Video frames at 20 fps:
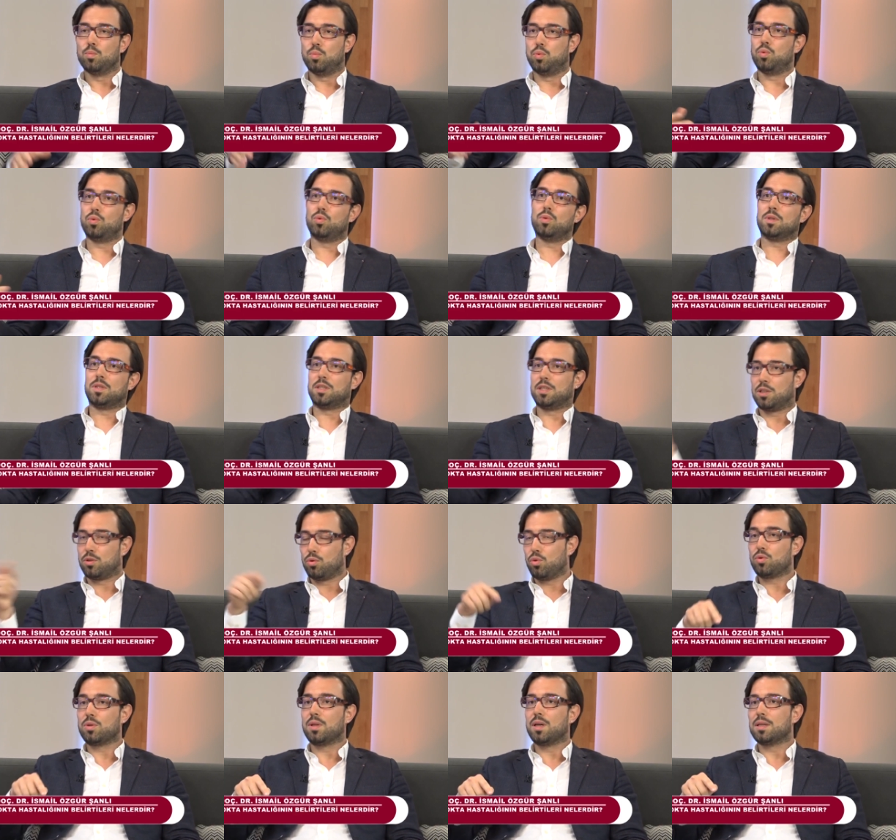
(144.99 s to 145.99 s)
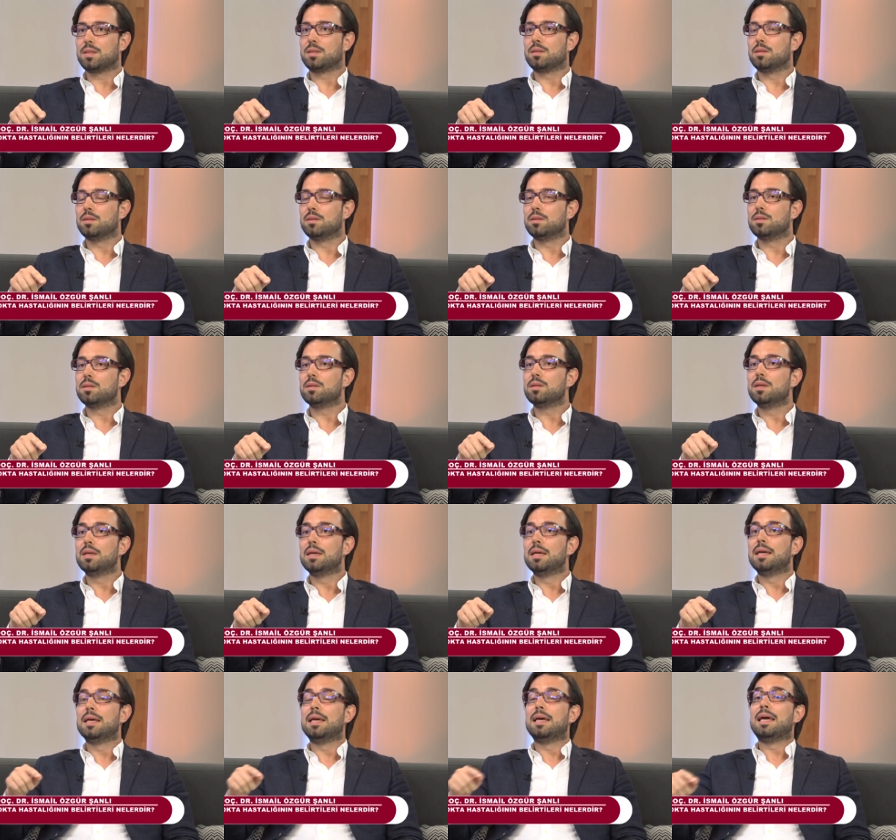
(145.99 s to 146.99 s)
bu sarı nokta hastalığı
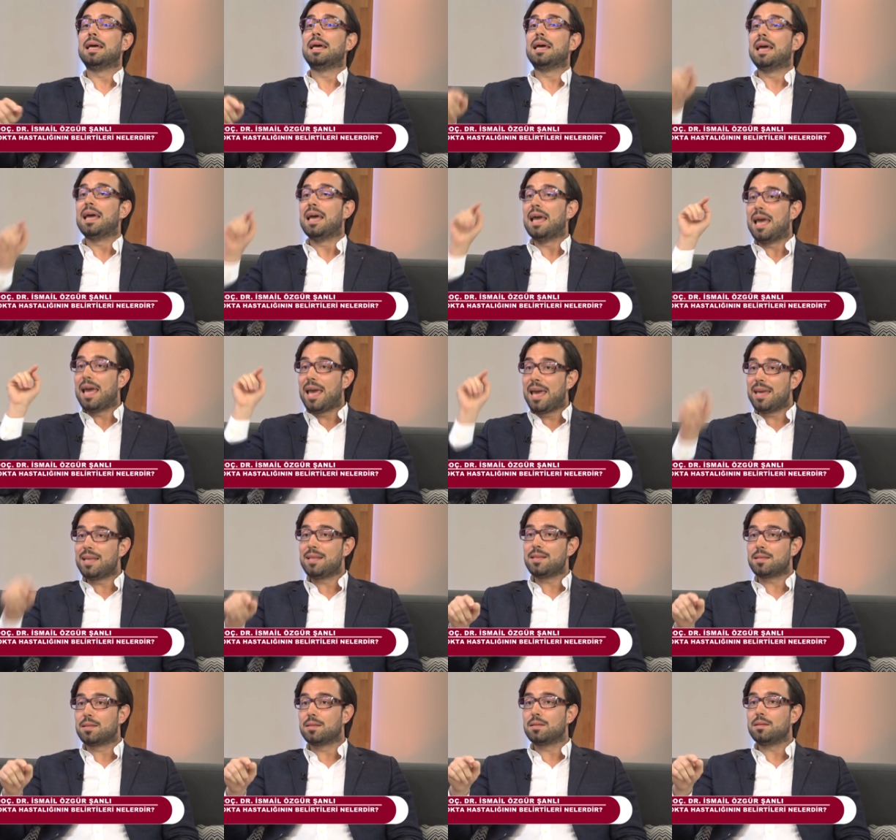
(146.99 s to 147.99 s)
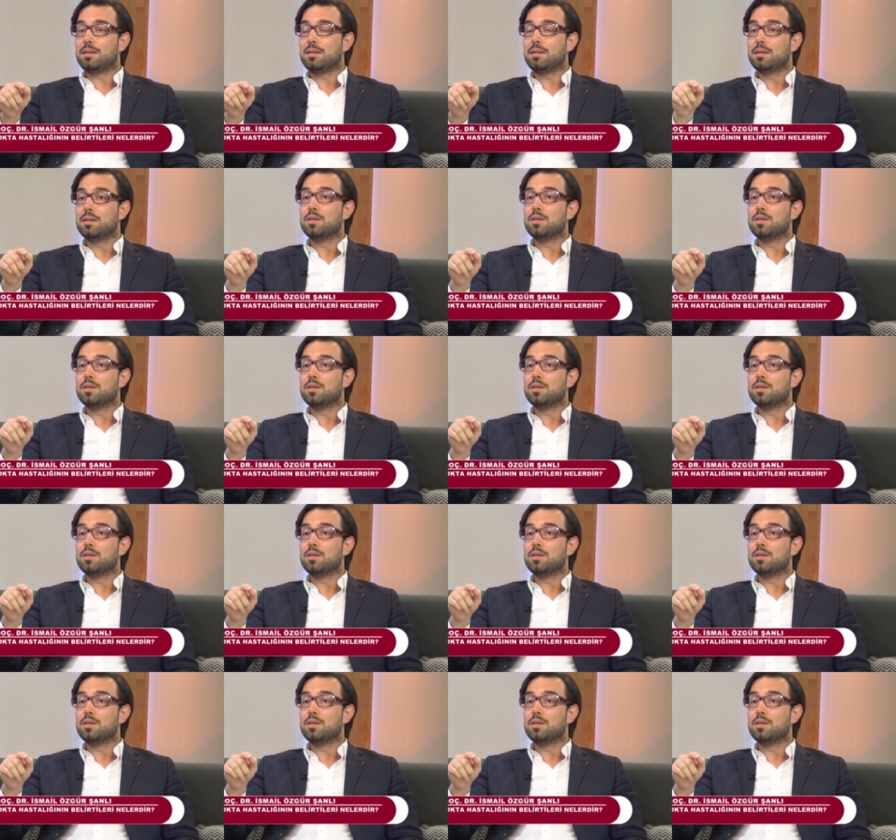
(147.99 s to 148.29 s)
en sık